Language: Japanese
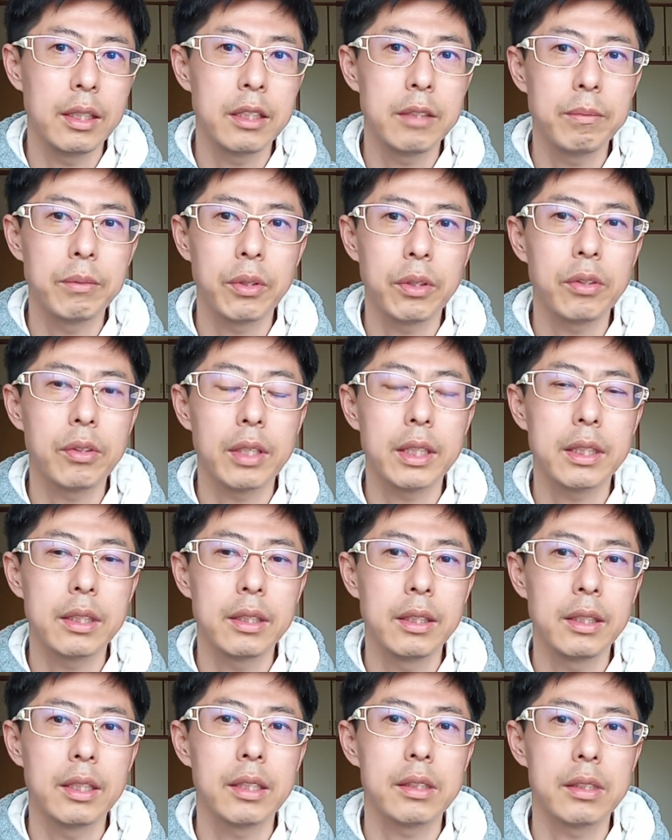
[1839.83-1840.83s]
一部の人た
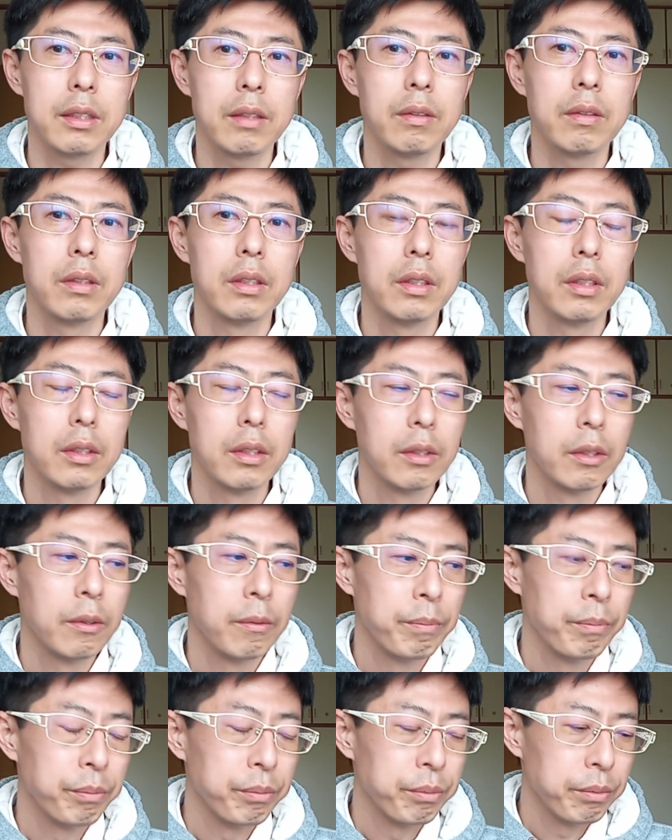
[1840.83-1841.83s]
ちにですよ。
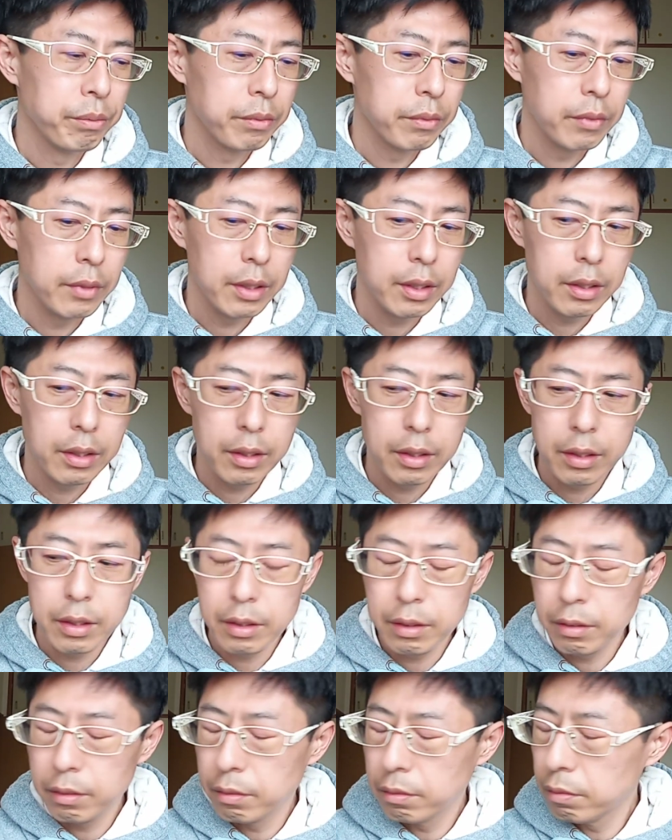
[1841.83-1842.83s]

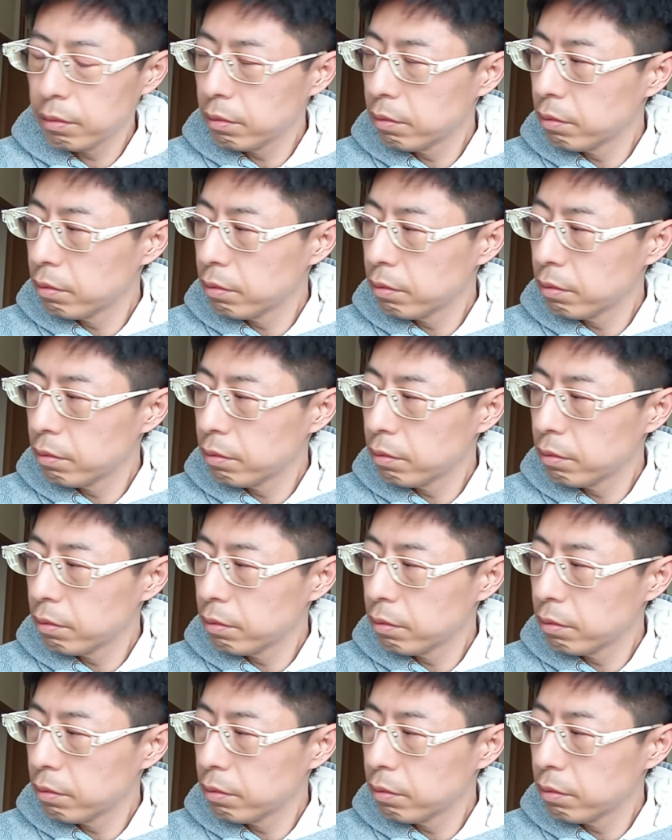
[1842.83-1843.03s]
で、